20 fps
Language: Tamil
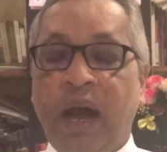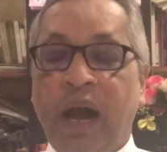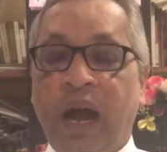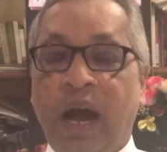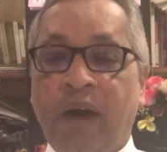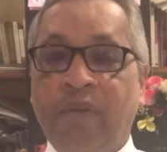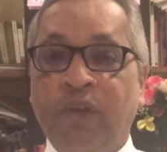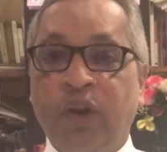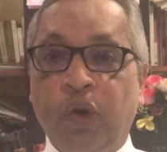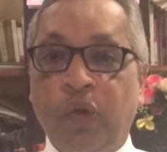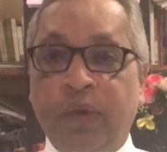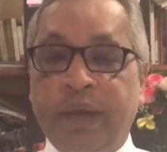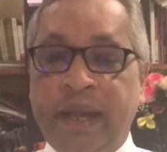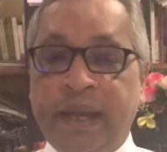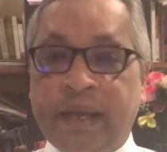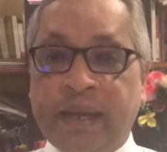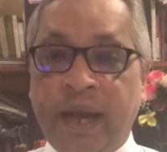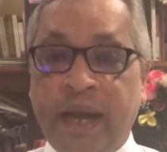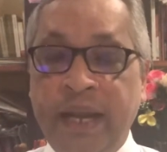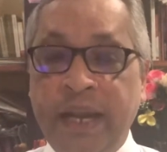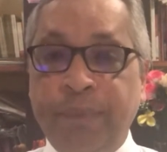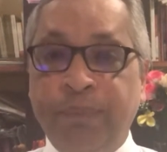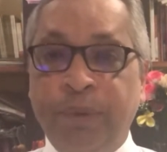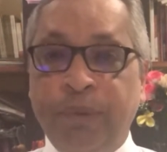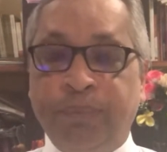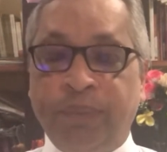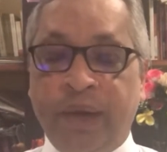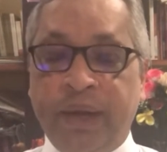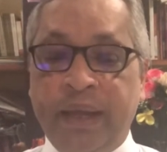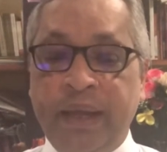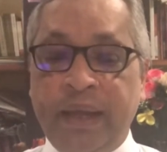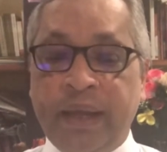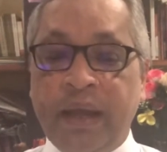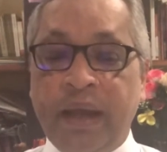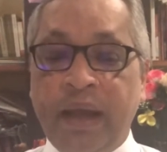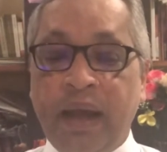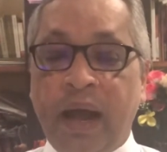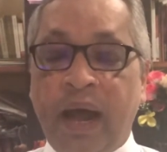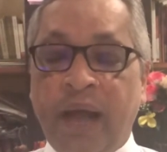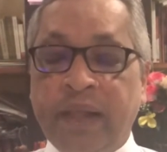அவர்களுடைய கணிப்புப்படி
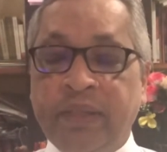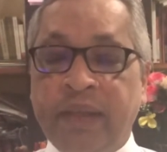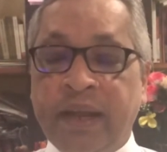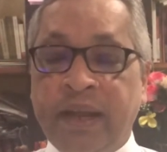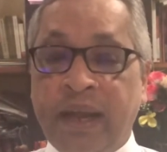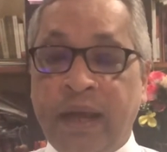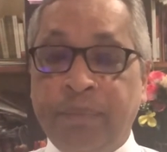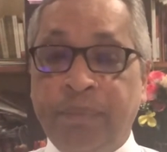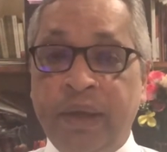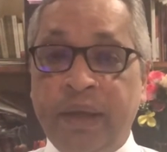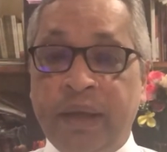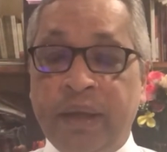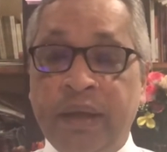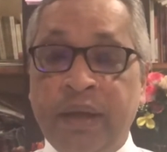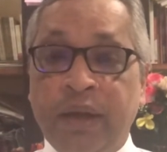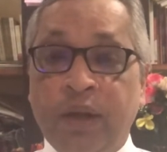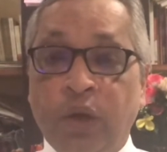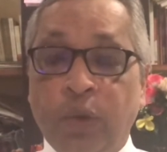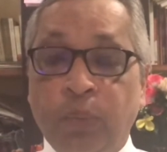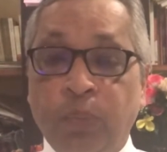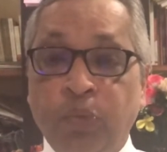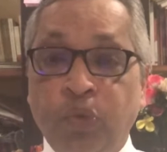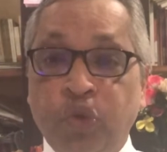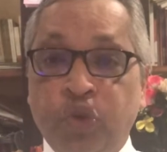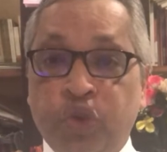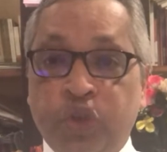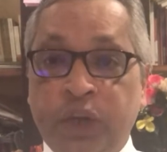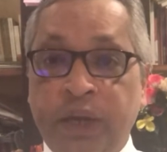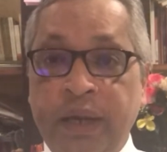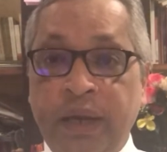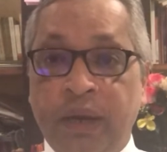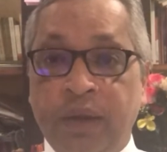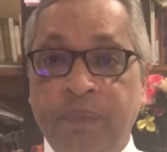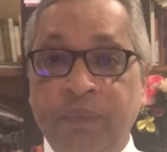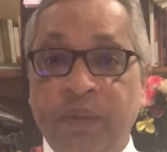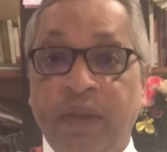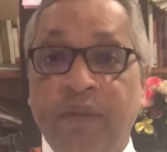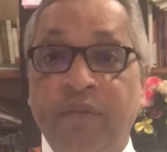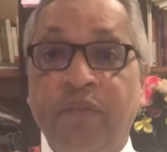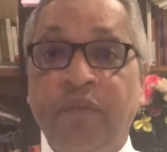அந்த நபர் முற்றிலும்
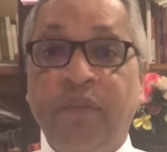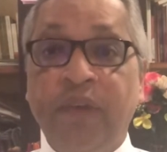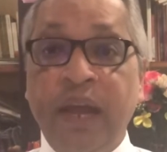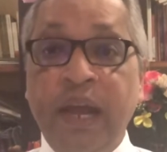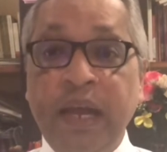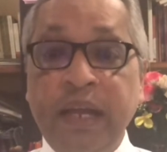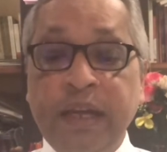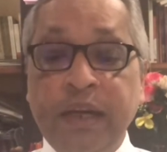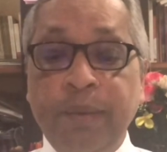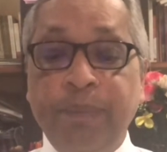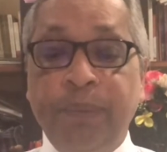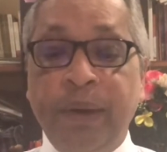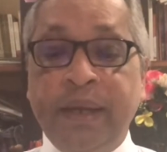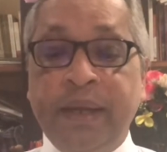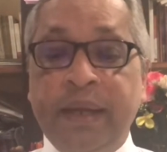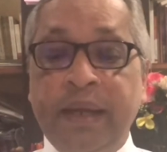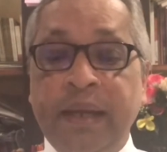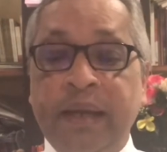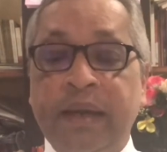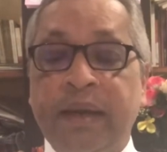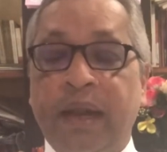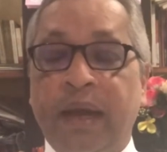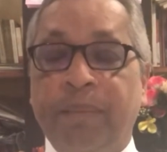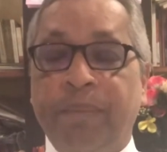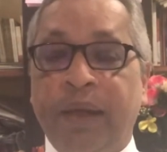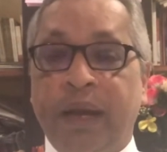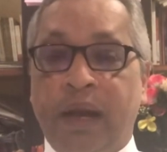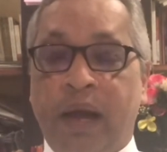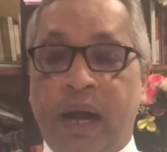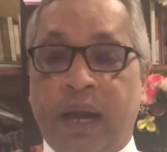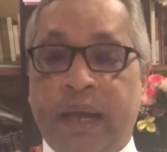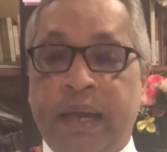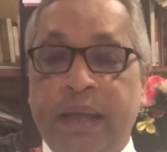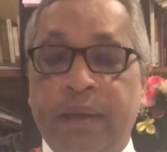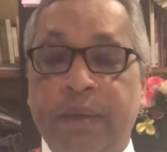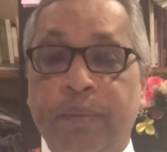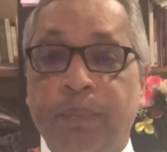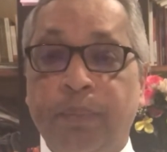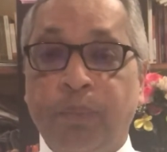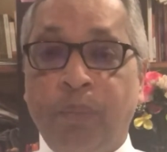வேறுபட்ட நபராக
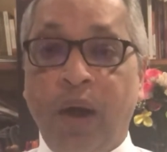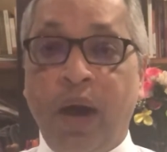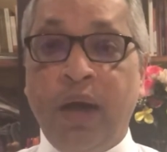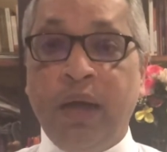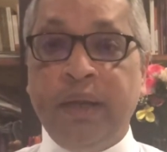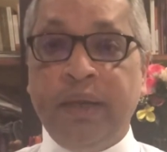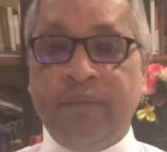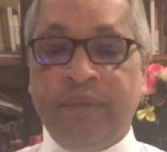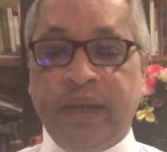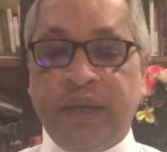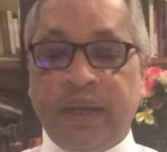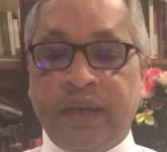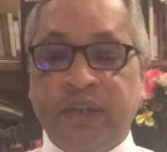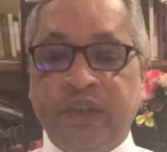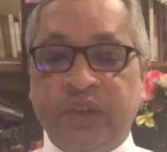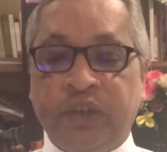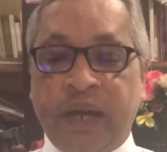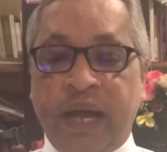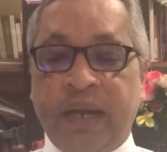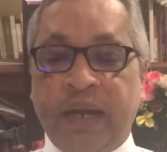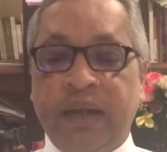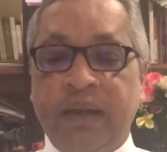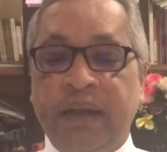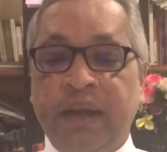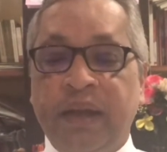மாறிவிடுகின்றார்